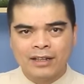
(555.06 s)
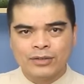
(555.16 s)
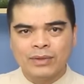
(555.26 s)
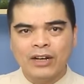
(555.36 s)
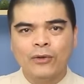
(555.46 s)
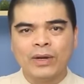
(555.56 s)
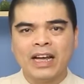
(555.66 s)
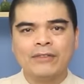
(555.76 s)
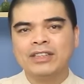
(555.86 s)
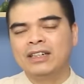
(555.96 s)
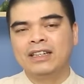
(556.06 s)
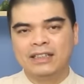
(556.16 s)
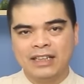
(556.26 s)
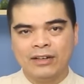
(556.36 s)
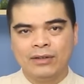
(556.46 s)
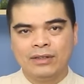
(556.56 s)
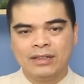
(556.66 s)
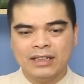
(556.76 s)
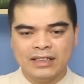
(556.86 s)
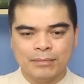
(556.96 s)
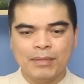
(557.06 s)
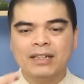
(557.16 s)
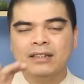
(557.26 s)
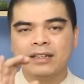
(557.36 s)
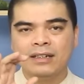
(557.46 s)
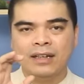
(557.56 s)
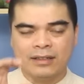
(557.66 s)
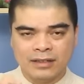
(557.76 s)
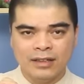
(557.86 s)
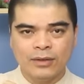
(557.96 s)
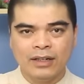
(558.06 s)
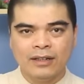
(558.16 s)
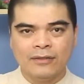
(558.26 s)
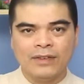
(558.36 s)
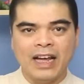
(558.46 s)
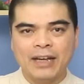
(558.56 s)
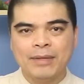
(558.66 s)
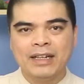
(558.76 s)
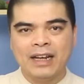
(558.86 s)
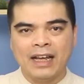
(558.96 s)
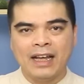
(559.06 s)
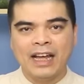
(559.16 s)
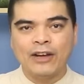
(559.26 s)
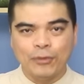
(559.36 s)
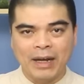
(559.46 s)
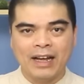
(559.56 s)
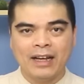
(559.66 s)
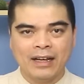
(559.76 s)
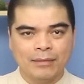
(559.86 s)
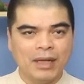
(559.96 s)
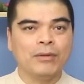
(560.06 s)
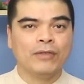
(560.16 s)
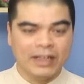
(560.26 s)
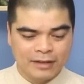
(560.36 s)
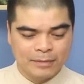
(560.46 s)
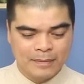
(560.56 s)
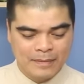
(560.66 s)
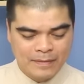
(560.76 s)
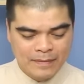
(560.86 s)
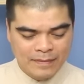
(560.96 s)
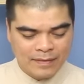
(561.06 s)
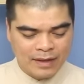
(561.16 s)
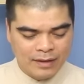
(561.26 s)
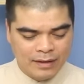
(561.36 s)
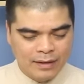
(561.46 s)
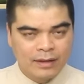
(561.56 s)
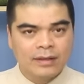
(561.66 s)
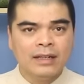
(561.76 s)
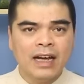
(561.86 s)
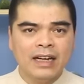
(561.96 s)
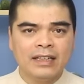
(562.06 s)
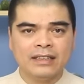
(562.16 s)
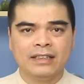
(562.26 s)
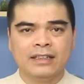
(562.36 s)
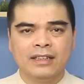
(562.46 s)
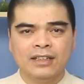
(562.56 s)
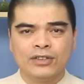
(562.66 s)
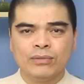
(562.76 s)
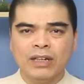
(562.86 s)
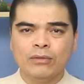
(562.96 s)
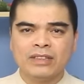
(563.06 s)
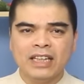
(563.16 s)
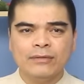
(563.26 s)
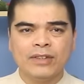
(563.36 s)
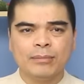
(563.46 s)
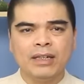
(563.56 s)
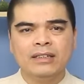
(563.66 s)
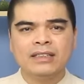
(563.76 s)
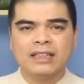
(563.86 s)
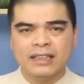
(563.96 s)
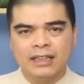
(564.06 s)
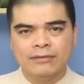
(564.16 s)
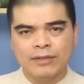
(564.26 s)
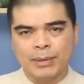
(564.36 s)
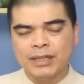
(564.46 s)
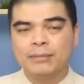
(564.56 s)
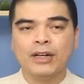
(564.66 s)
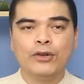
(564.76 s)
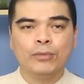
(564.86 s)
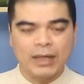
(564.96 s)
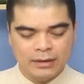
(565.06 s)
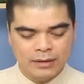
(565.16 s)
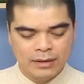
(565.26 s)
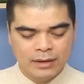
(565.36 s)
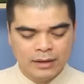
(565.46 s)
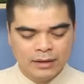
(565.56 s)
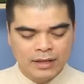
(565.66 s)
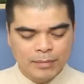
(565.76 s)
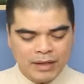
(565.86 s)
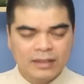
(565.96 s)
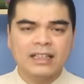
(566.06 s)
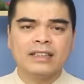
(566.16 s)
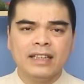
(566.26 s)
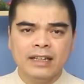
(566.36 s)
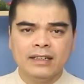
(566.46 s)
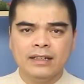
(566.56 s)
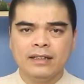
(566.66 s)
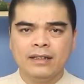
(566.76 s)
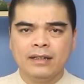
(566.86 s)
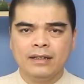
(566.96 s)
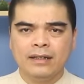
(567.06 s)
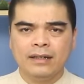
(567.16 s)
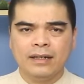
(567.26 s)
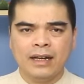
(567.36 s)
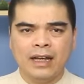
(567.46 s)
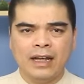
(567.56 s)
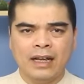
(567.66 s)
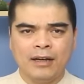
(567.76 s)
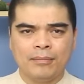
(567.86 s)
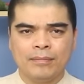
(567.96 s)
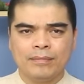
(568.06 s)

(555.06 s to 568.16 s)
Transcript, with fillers: chúng ta ngồi ngang với thần linh hay sao? Tức là gì? Bát hương thần linh ở giữa, đúng không ạ? Và hai bên là hai con ma, bác bảo vậy. Đấy. Thứ hai là gì? Chúng ta cùng xét về bát hương gia tiên và bát hương bà cô ông mãnh. Thì bát hương gia tiên ấy là